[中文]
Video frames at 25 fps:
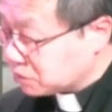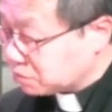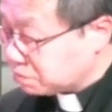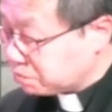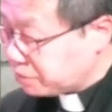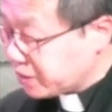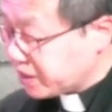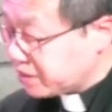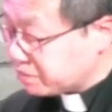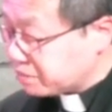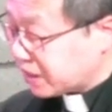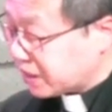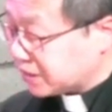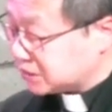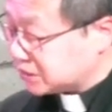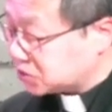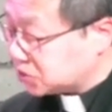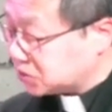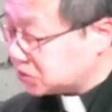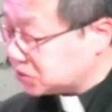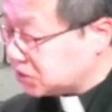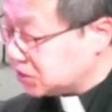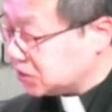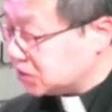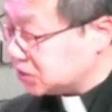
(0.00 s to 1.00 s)
遍满这
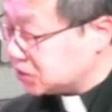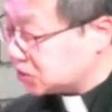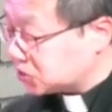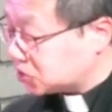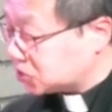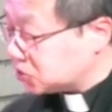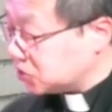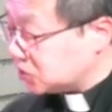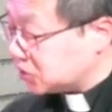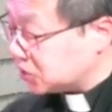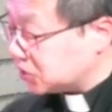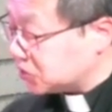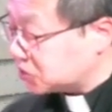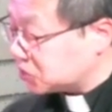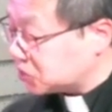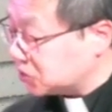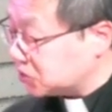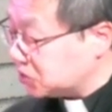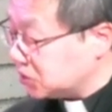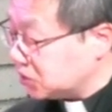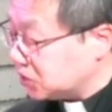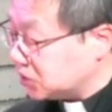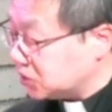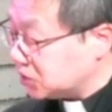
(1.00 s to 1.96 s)
地，治理这地，